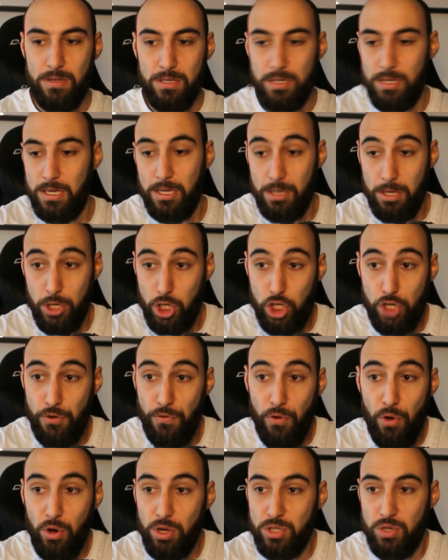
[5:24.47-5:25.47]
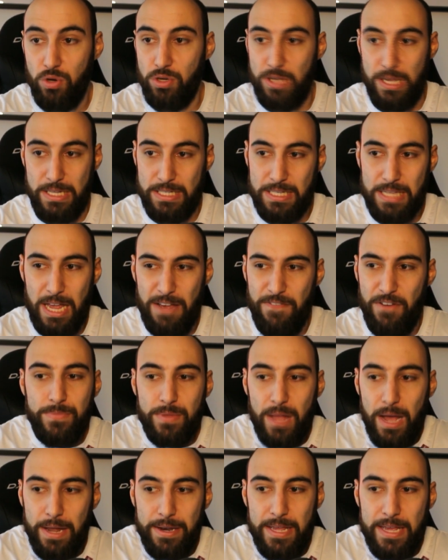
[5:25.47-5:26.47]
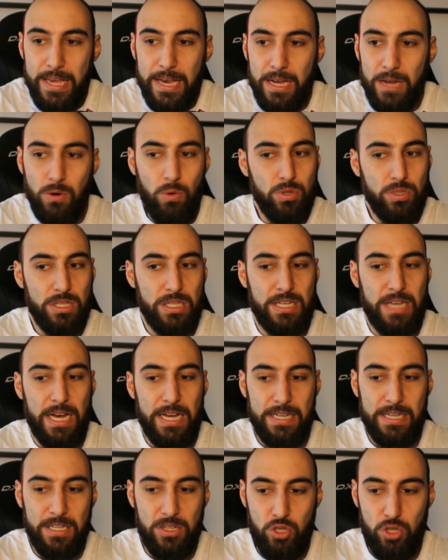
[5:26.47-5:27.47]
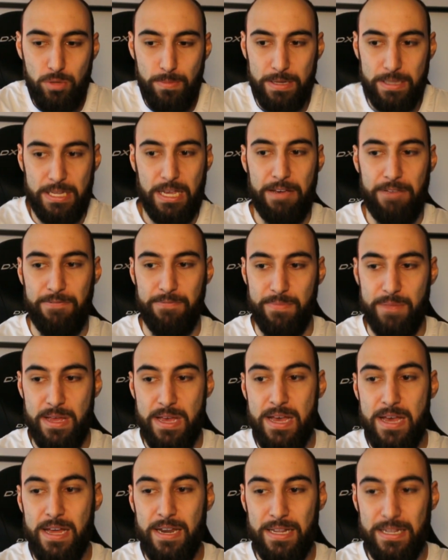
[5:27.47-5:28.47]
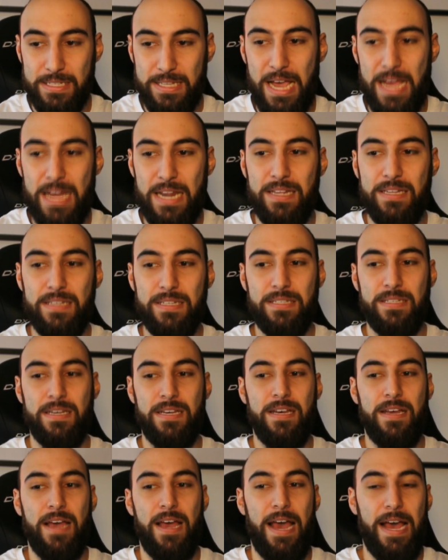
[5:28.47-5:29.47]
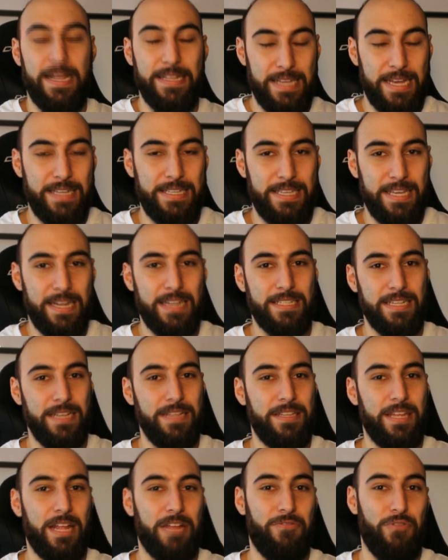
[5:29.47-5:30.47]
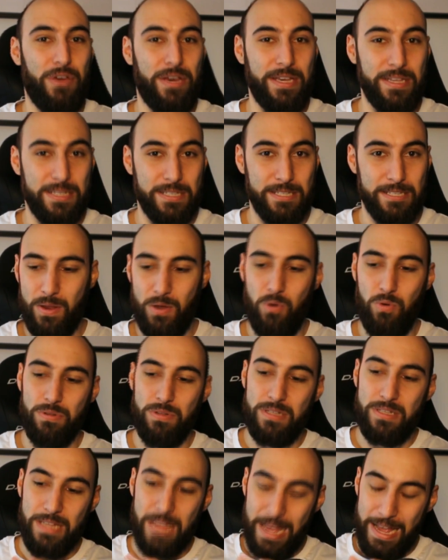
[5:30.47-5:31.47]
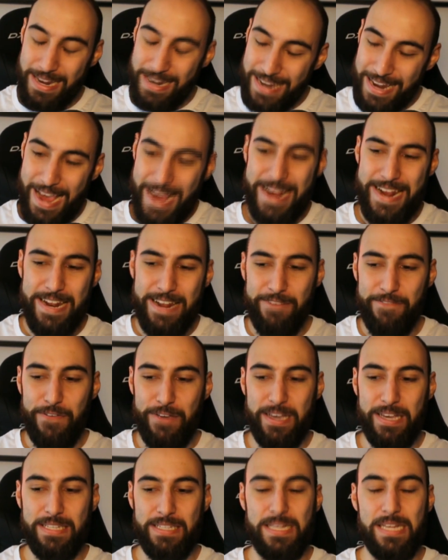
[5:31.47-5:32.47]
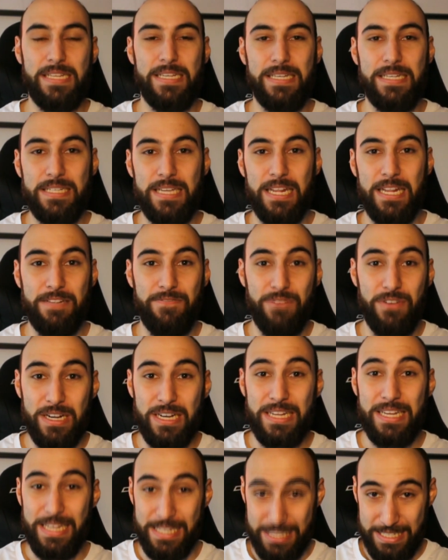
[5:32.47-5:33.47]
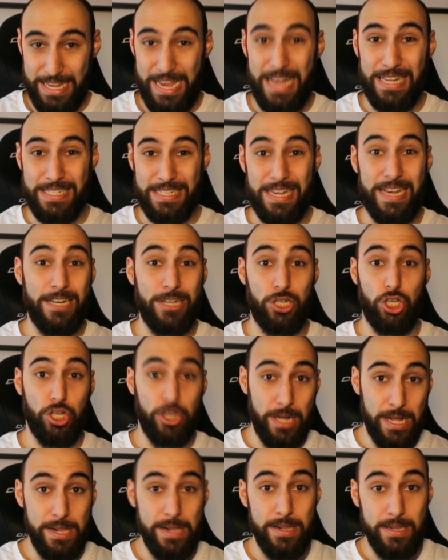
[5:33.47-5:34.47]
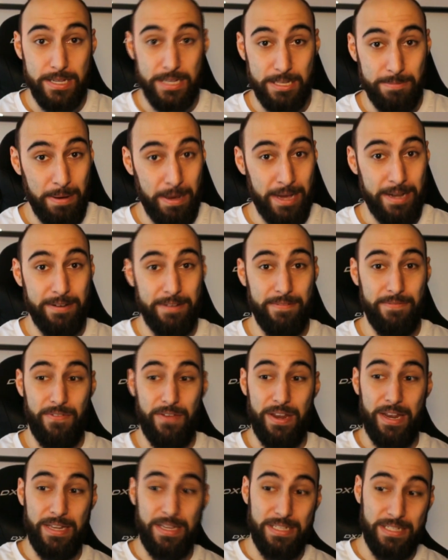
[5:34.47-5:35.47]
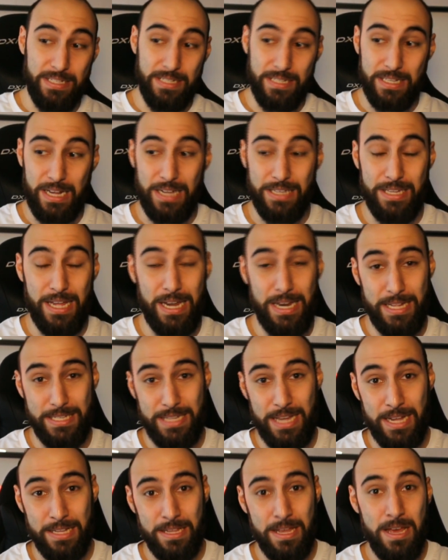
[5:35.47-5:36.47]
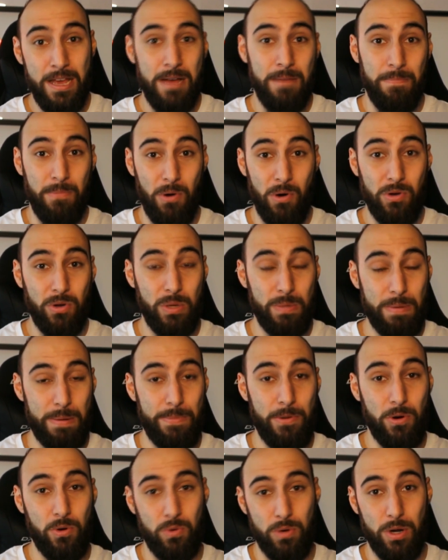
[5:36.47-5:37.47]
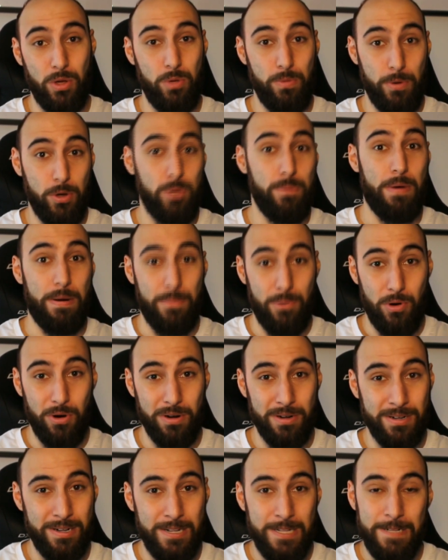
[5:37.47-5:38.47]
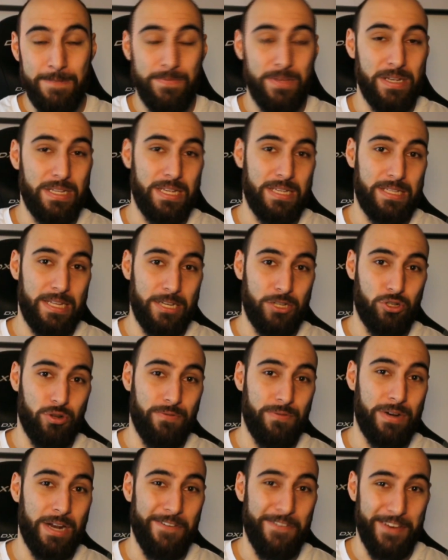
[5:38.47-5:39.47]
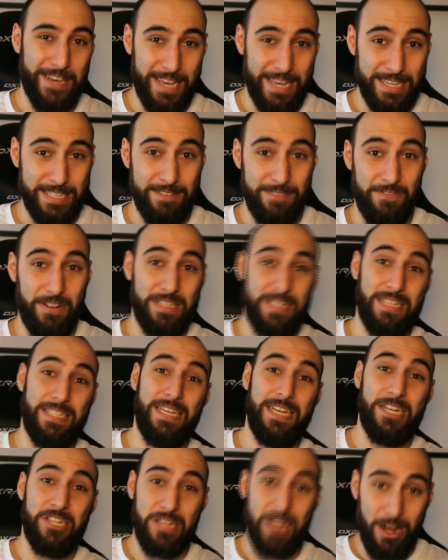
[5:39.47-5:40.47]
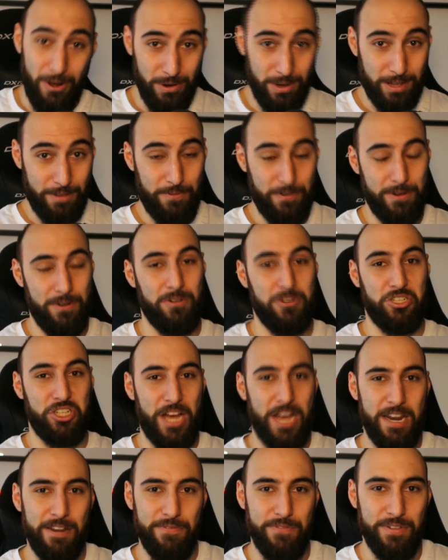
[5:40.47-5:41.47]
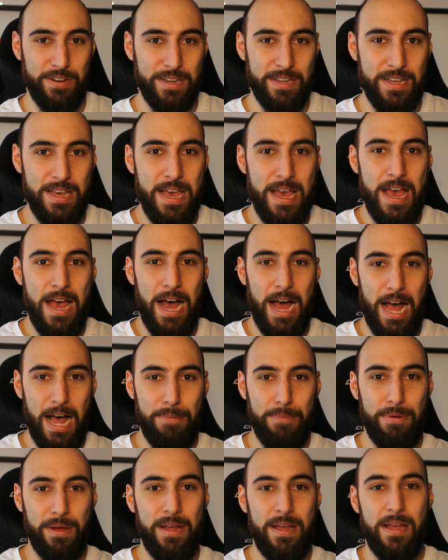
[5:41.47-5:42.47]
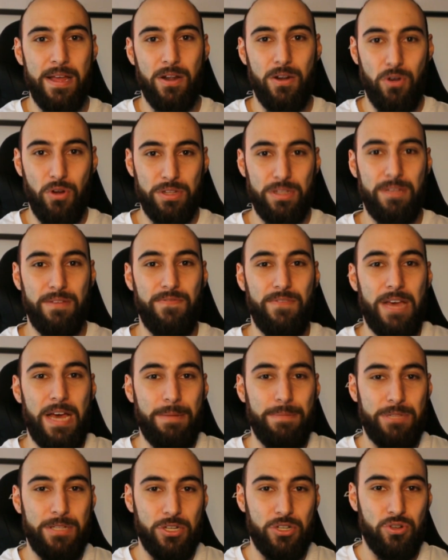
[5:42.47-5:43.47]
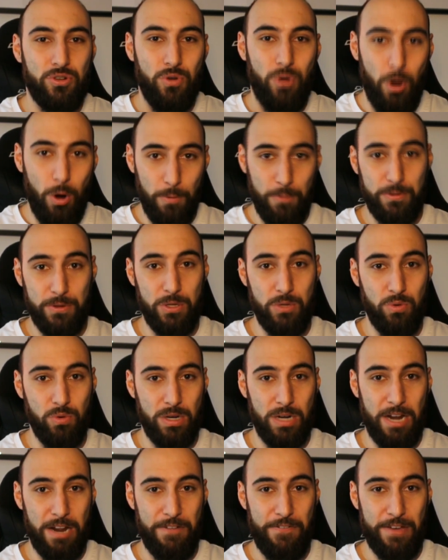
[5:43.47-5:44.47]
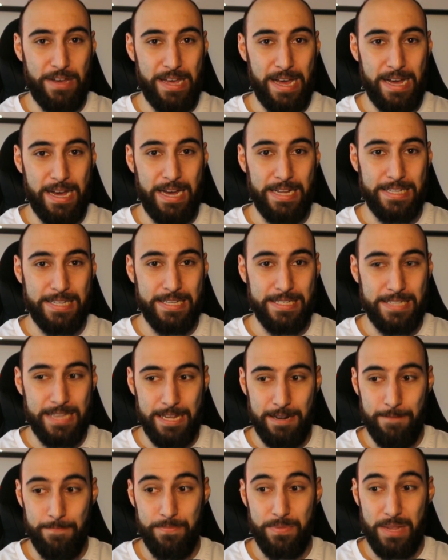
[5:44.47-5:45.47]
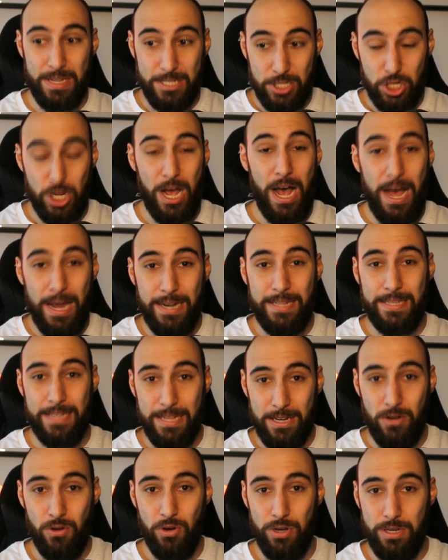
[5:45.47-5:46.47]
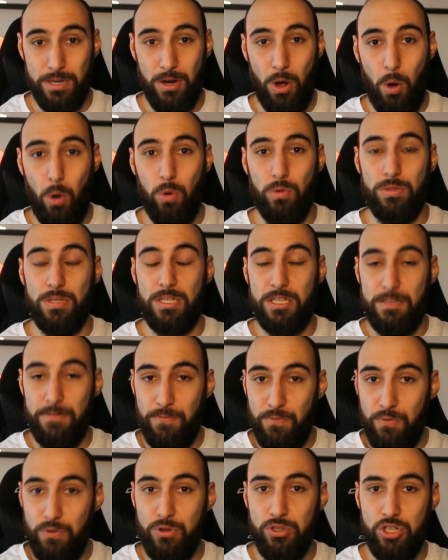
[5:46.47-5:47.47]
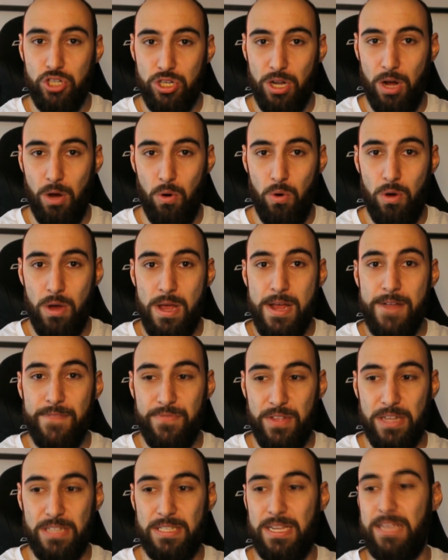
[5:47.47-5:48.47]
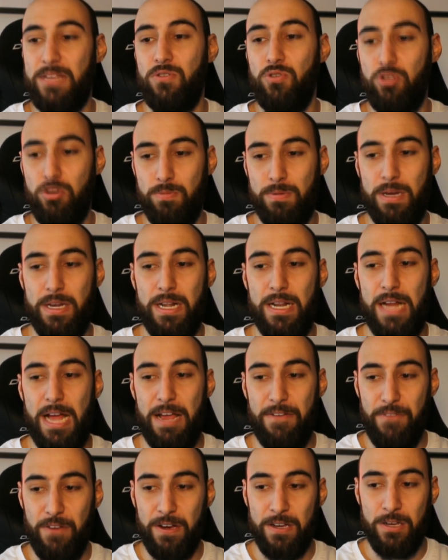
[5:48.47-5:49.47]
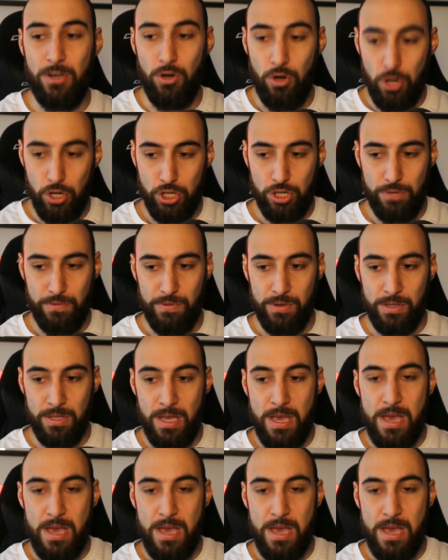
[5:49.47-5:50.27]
Ich schwöre es euch, es ist einfach an Ehrenlosigkeit nicht zu übertreffen. Das Geile ist, er denkt ja, das Internet vergisst. Und leider vergisst das Internet wirklich sehr, sehr schnell. Ich meine, wenn er diesen Skandal jetzt hat, morgen, übermorgen oder überübermorgen, ist das Ding schon wieder vergessen. Was ich sehr traurig finde und schade finde. Aber Leute, wir haben es ja schon oft genug in der Vergangenheit gesehen. Das schadet den Leuten auch und ich wünschte auch, dass sein YouTube-Kanal einfach gelöscht wird.